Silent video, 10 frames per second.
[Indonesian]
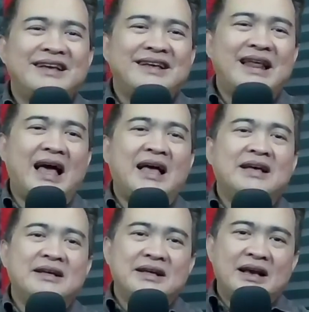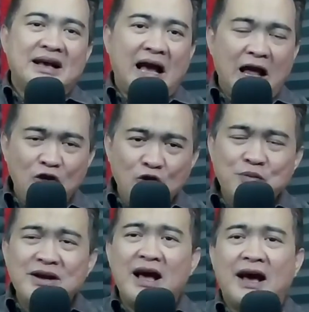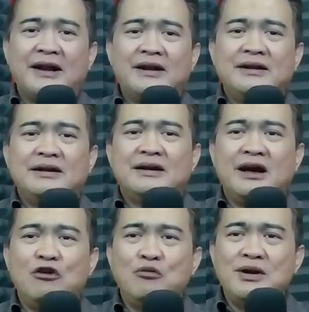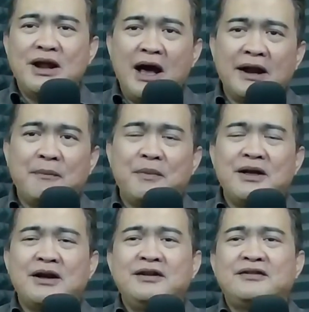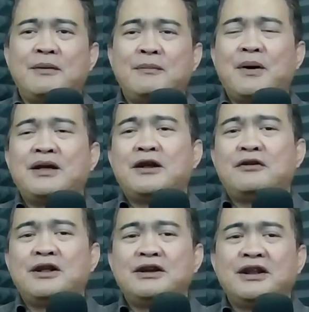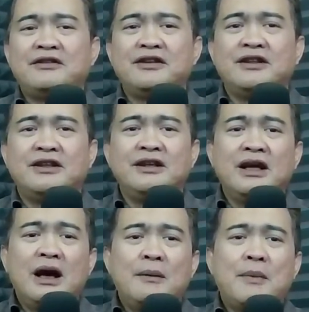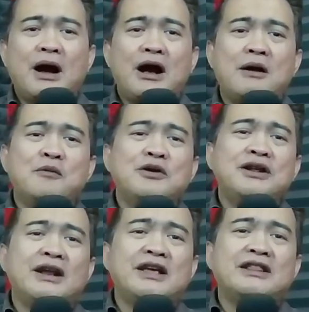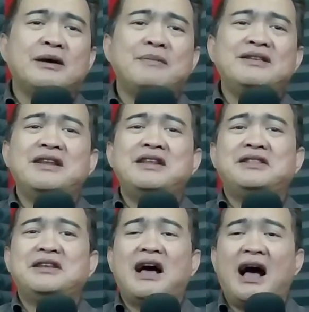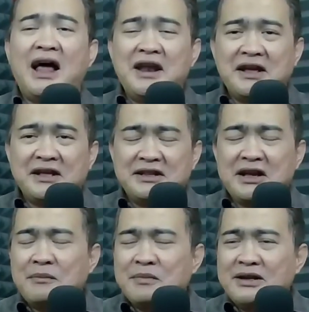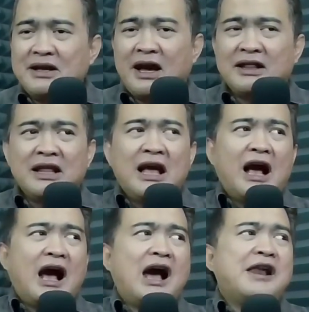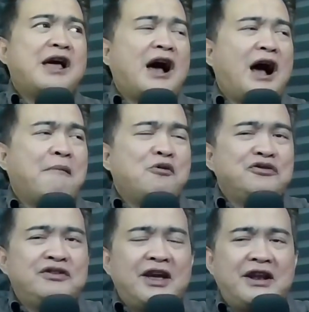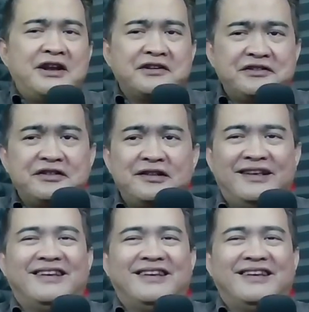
Nah, kalau benar, kalau benar apa yang disampaikan oleh Grace ini, maka kemudian kita menjadi tidak aneh ketika melihat ada Abu Jendes,